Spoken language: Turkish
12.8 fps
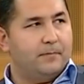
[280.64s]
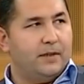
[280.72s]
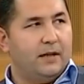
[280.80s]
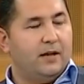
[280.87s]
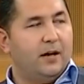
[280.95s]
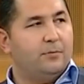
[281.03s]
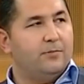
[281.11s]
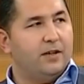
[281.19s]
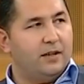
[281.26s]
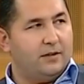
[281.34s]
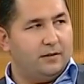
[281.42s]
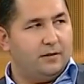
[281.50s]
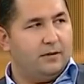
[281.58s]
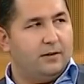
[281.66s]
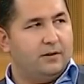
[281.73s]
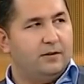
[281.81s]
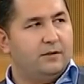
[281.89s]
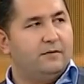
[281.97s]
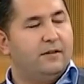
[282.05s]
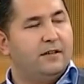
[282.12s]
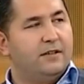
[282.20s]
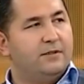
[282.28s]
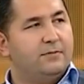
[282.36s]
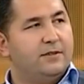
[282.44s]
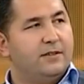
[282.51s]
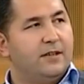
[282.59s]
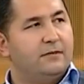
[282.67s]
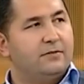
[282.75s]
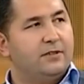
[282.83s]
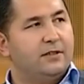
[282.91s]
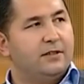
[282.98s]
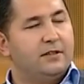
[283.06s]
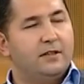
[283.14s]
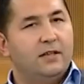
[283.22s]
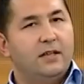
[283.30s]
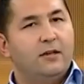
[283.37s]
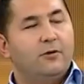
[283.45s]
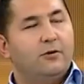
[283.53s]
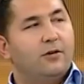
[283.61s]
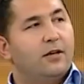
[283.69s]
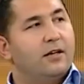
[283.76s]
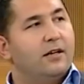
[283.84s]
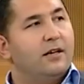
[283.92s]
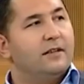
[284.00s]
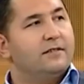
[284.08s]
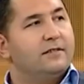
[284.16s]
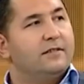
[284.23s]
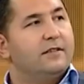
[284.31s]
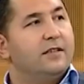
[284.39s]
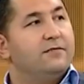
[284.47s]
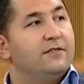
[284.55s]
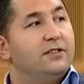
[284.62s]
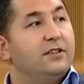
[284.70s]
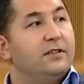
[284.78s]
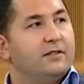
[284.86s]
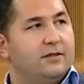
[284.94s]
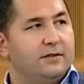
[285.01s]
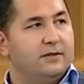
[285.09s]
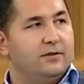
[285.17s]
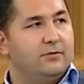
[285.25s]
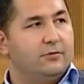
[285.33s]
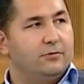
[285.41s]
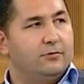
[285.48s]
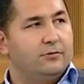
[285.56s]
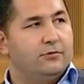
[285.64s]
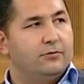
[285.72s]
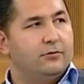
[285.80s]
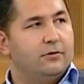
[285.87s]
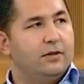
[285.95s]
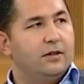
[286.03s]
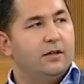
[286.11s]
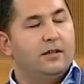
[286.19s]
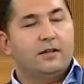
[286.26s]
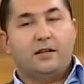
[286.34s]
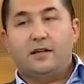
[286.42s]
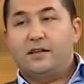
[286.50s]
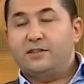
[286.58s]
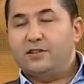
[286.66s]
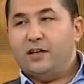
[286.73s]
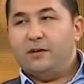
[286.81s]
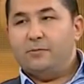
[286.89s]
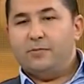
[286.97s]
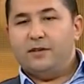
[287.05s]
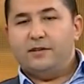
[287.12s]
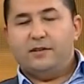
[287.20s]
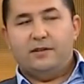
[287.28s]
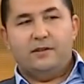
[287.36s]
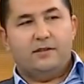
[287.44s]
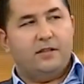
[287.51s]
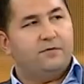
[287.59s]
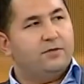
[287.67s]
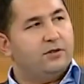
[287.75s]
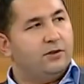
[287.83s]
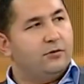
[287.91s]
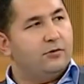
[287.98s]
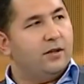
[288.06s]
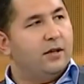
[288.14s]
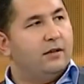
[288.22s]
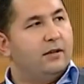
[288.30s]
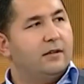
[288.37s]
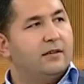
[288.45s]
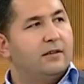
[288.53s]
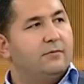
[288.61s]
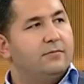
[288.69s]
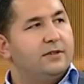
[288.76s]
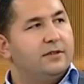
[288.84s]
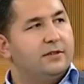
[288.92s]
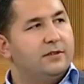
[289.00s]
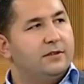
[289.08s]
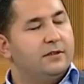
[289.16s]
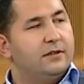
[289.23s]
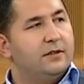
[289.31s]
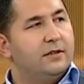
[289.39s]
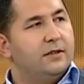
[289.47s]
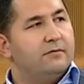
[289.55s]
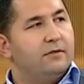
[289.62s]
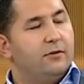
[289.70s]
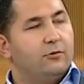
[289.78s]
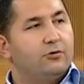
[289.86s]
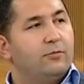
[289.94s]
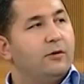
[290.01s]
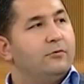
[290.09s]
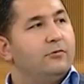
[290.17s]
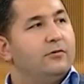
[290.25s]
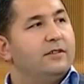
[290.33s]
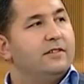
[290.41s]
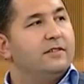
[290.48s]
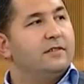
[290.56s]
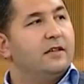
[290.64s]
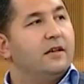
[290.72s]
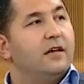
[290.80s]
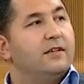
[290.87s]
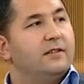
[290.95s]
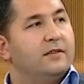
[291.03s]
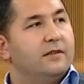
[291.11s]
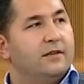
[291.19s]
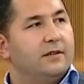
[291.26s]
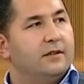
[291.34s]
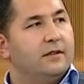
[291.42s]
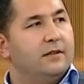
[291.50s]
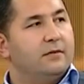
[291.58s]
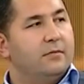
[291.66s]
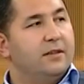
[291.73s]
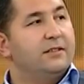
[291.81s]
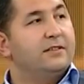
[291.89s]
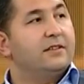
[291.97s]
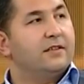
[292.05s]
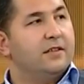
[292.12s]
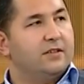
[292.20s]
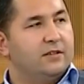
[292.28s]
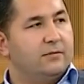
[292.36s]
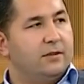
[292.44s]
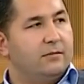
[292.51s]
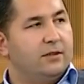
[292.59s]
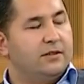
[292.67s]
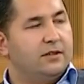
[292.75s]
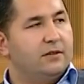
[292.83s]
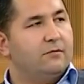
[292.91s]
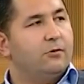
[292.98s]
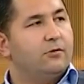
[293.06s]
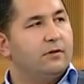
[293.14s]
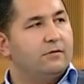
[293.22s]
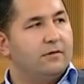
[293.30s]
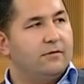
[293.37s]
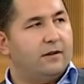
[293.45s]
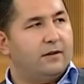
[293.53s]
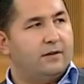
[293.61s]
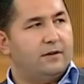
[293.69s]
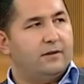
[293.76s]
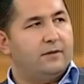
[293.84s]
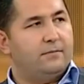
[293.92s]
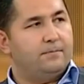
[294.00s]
yani Abdal adını verdiğimiz dervişleri Orhan Gazi'nin teftiş ettirdiğini görüyoruz. Hmm. Karaca Ahmet teftişe uğrayanlardan birisiydi ve Osmanlı ülkesinden ayrıldı. Manisa'da yaşamaya başladı ve orada vefat etti.